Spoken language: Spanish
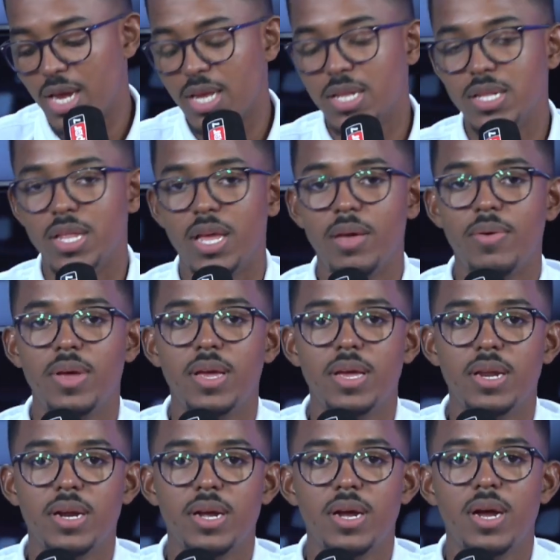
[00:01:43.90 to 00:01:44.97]
de
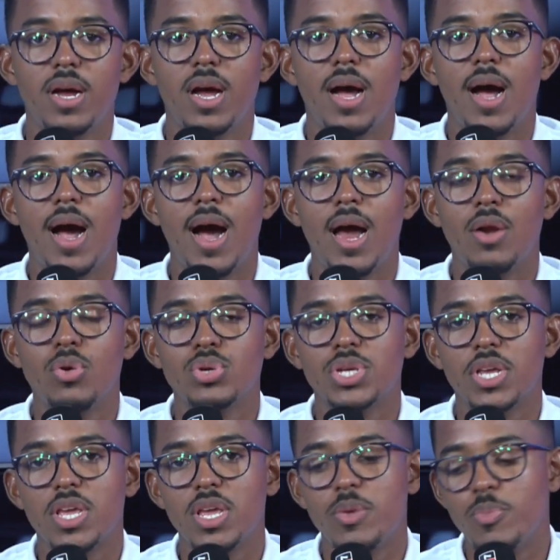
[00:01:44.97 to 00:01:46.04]
ver a los
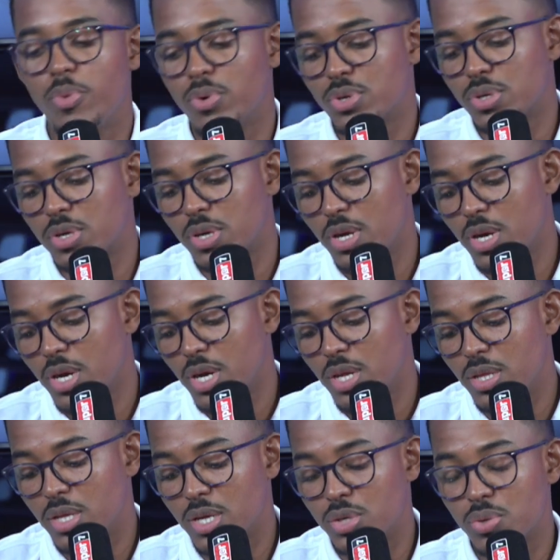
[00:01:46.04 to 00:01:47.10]
equipos
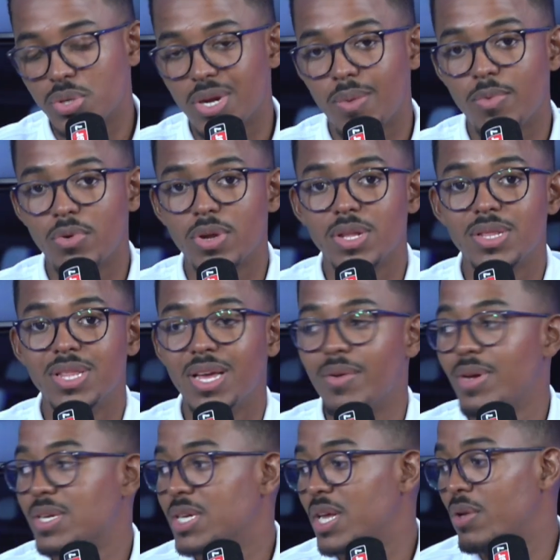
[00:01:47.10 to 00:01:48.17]
de sus amores.
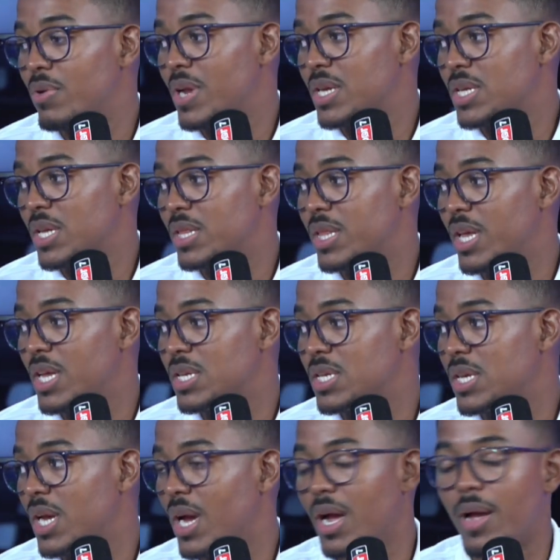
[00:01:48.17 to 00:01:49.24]
Debe ser una
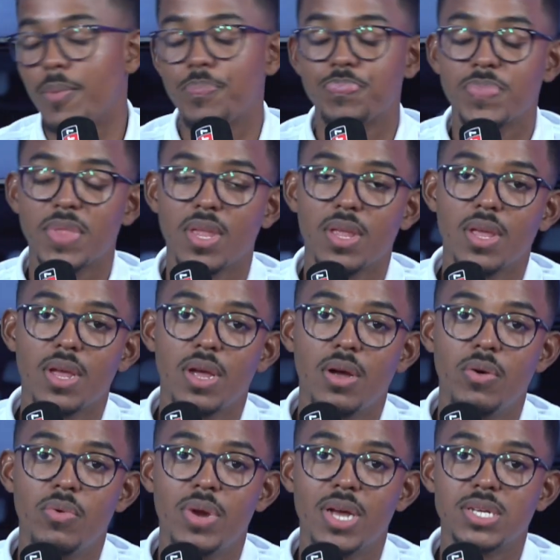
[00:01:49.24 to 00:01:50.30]
asistencia,
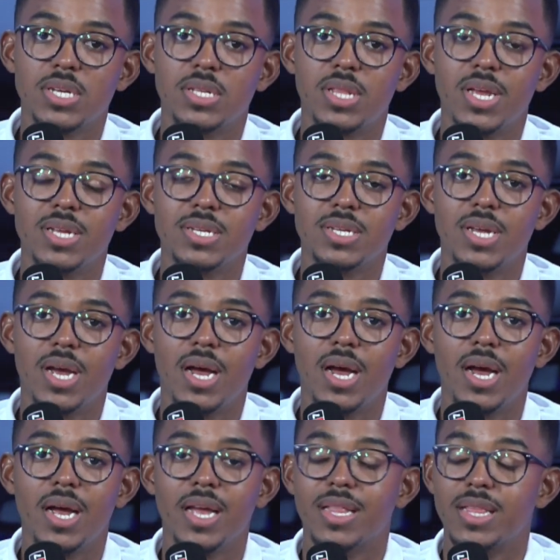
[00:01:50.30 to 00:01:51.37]
una
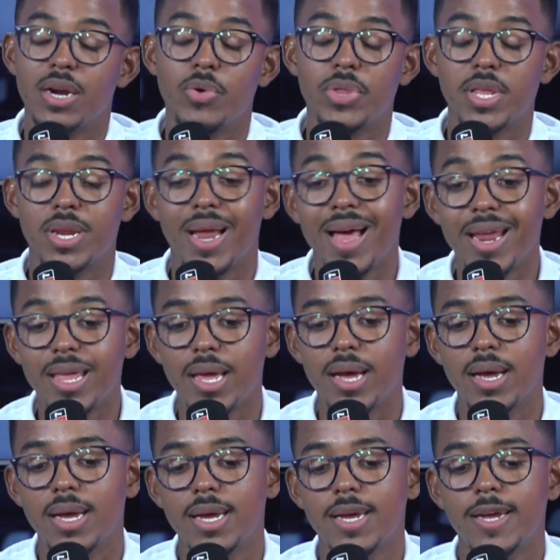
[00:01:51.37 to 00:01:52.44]
asistencia extraordinaria.
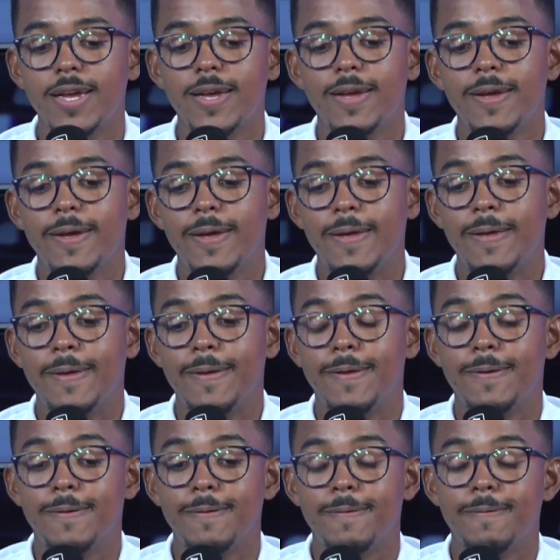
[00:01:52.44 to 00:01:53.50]

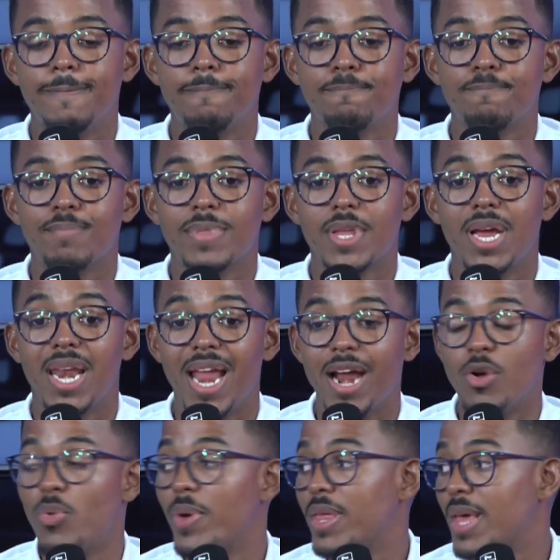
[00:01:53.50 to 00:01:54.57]
Eh, la
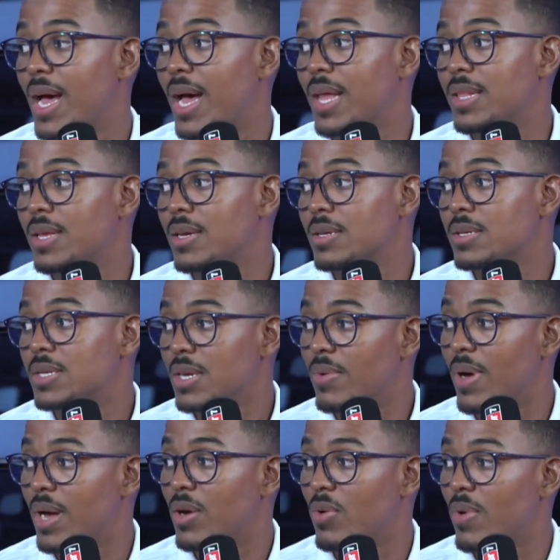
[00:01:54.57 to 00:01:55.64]
novedad se
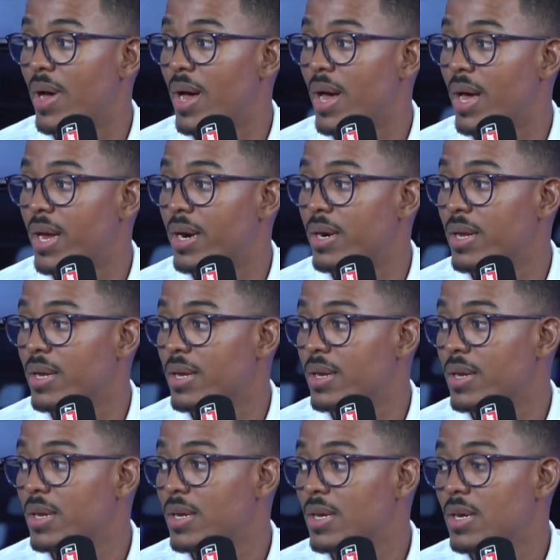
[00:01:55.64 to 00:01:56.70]
va a robar. Hay
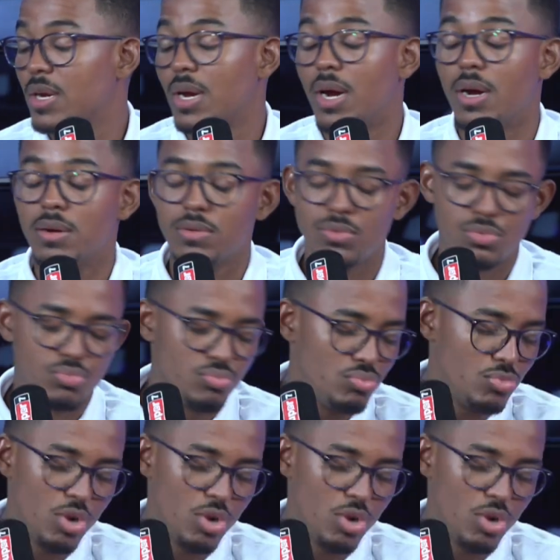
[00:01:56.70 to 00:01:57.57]
metro que pasa por el frente